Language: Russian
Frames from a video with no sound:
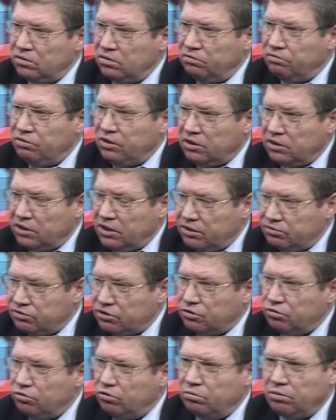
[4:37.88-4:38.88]
в
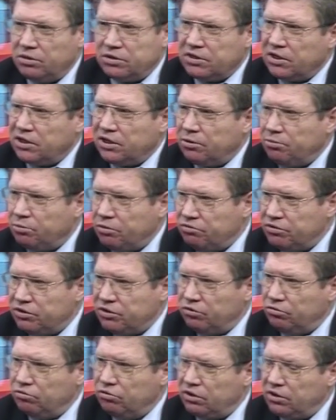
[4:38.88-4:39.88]
Николаевской области, как и по
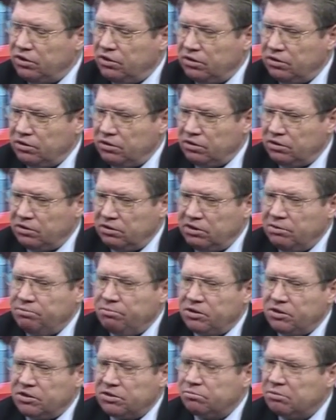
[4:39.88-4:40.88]
всей Украине, не
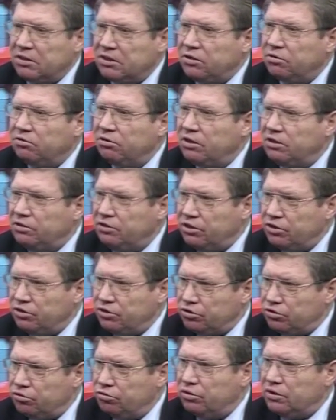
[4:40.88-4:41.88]
пересматривали
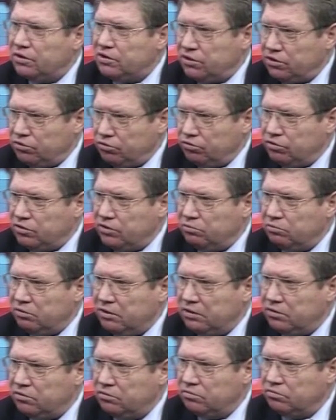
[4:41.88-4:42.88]
денежную оценку
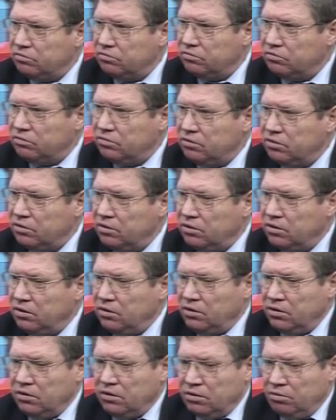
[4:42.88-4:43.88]
земли.
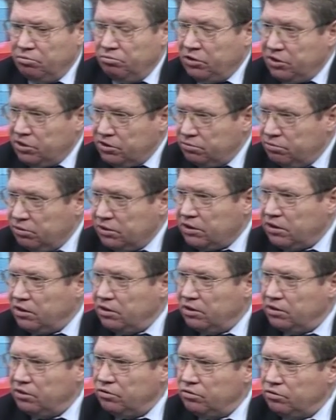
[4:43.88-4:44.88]

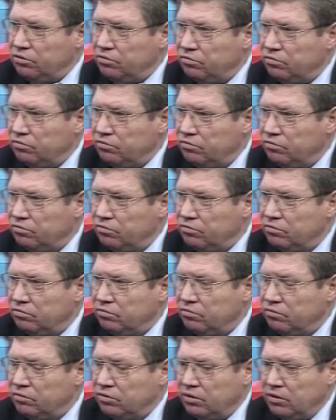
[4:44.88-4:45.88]
Пересмотрели ее.
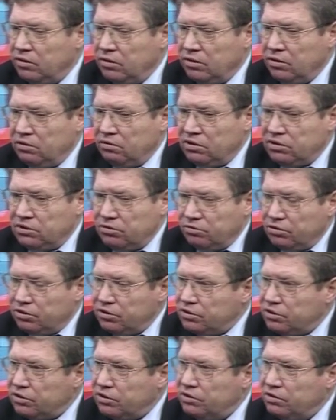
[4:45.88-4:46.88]
На
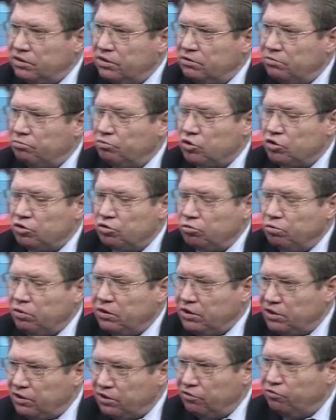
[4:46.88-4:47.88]
сегодняшний день
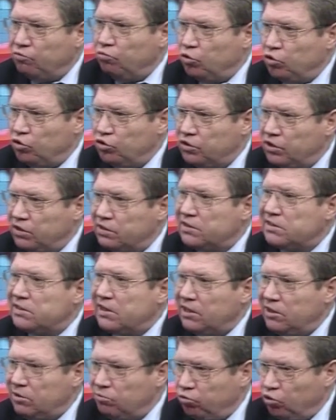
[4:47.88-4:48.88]
поступления в бюджет
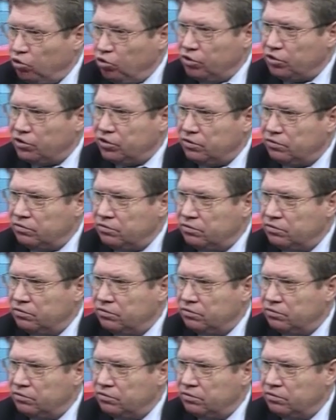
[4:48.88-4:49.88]
стали больше –
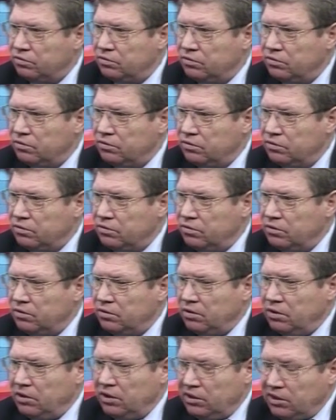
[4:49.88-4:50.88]

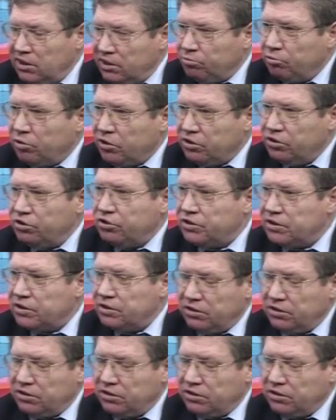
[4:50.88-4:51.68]
и так практически